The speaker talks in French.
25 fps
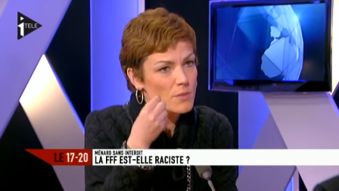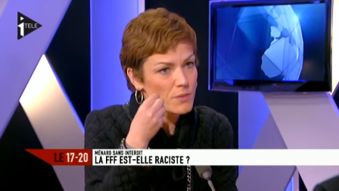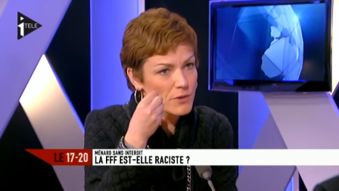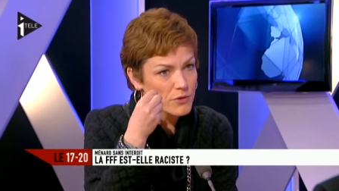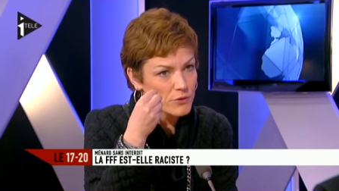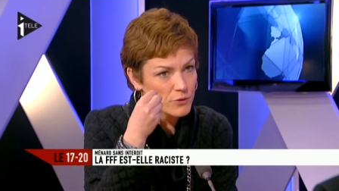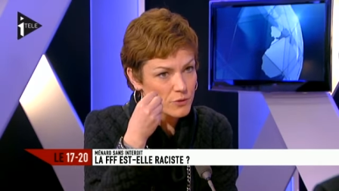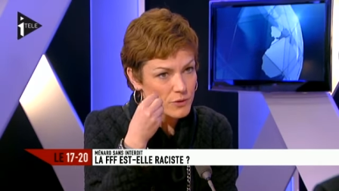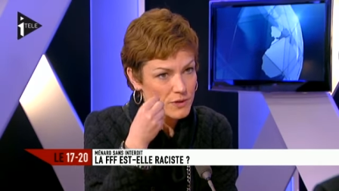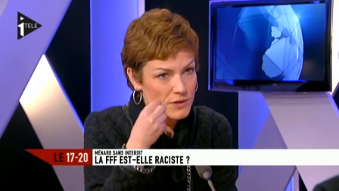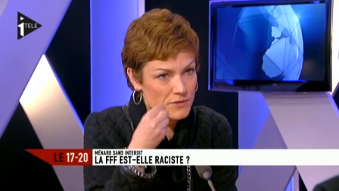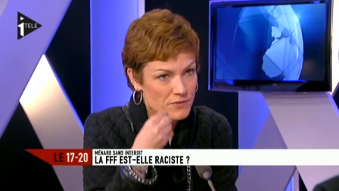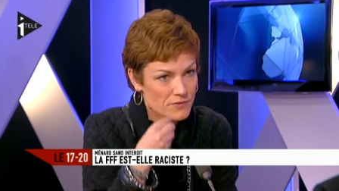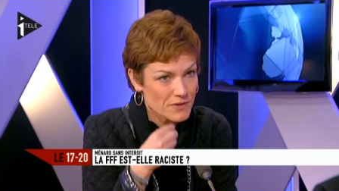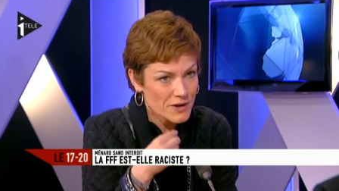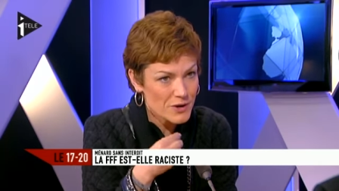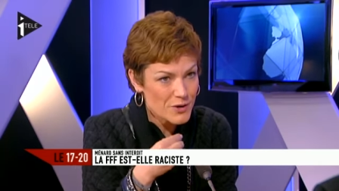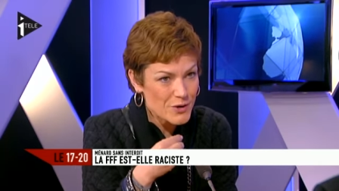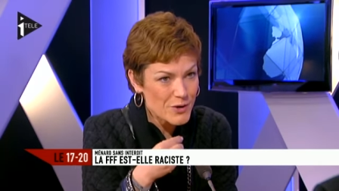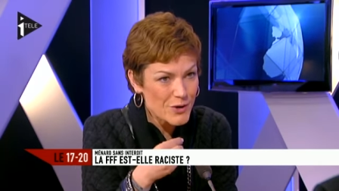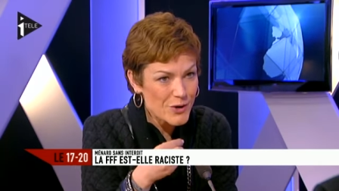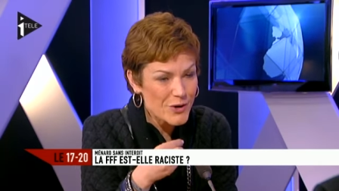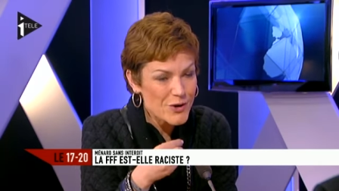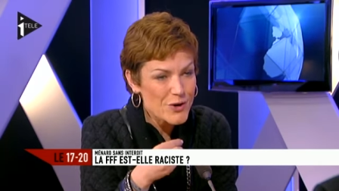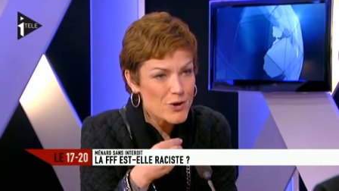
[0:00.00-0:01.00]
Mais sur les
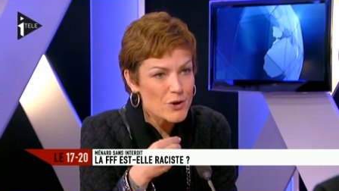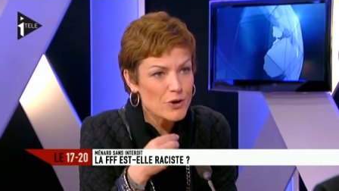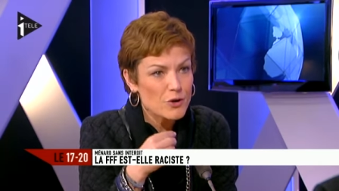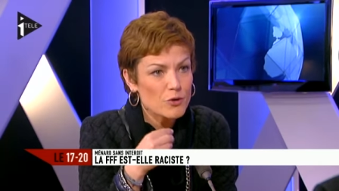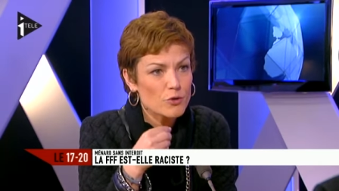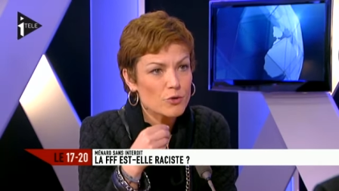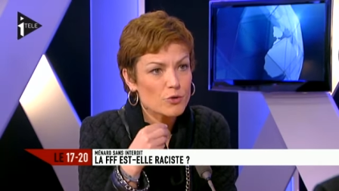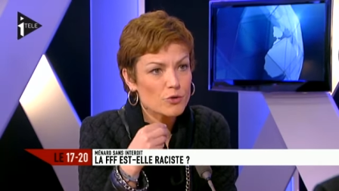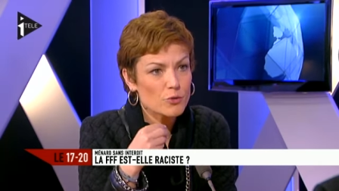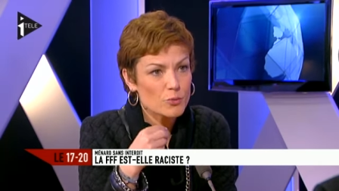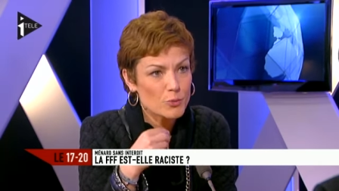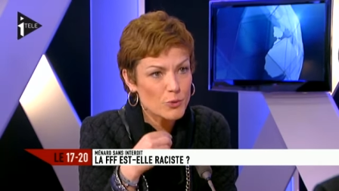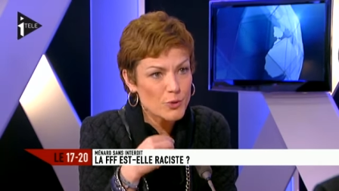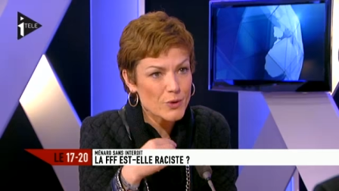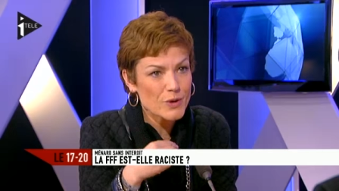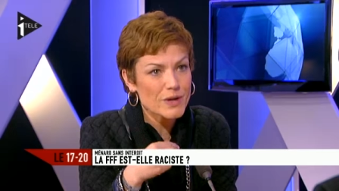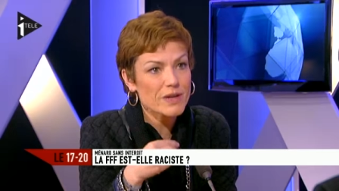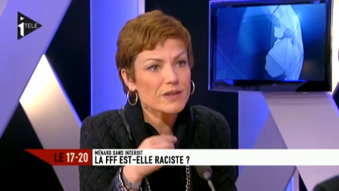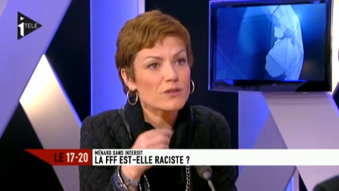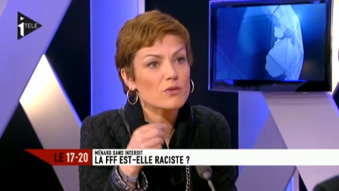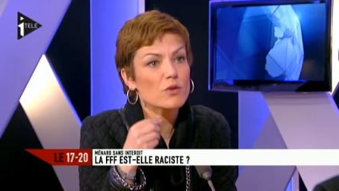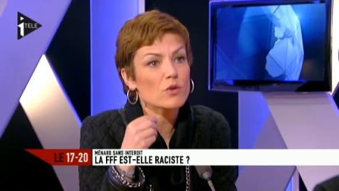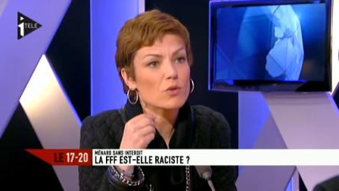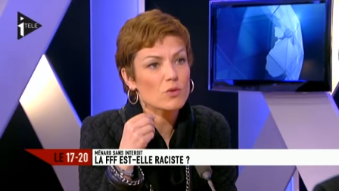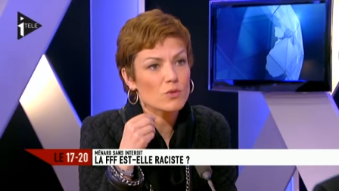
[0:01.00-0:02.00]
valeurs, le sport
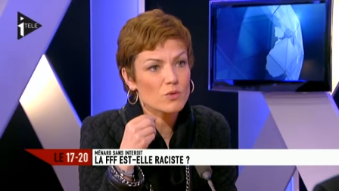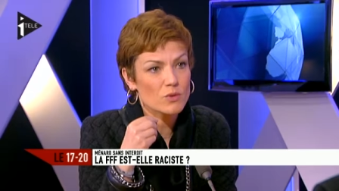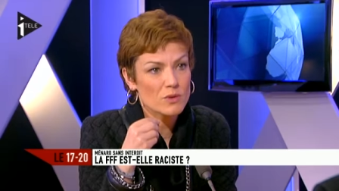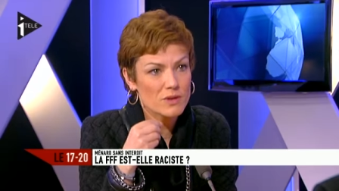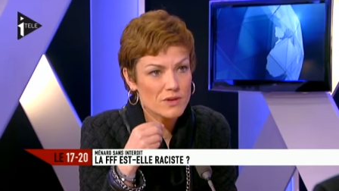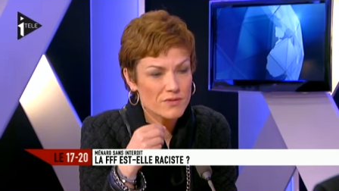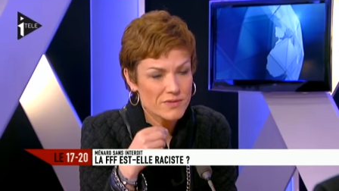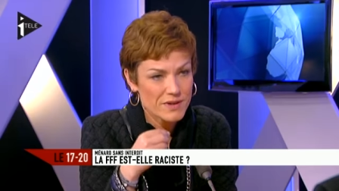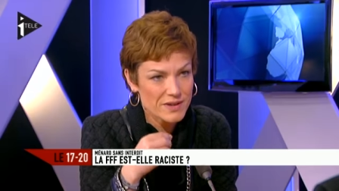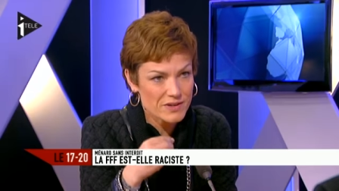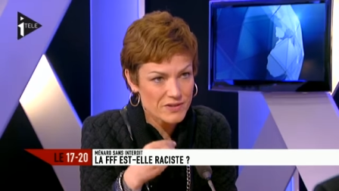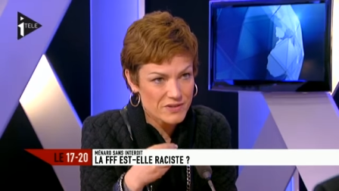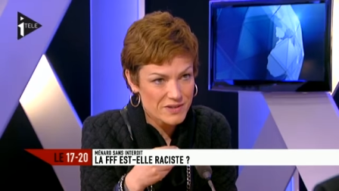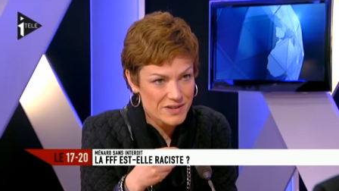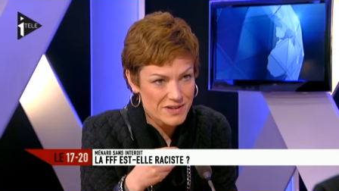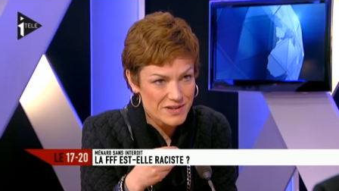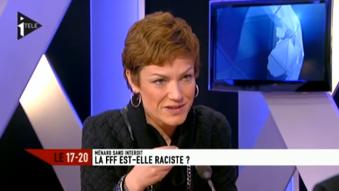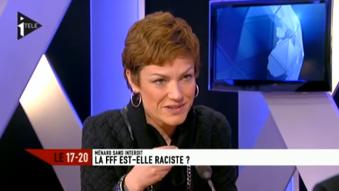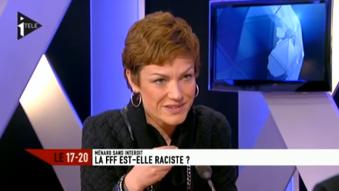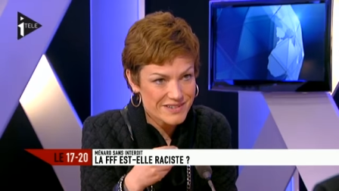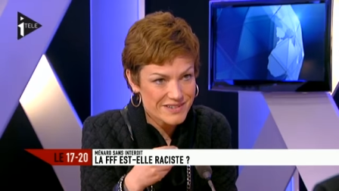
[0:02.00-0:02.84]
est universel.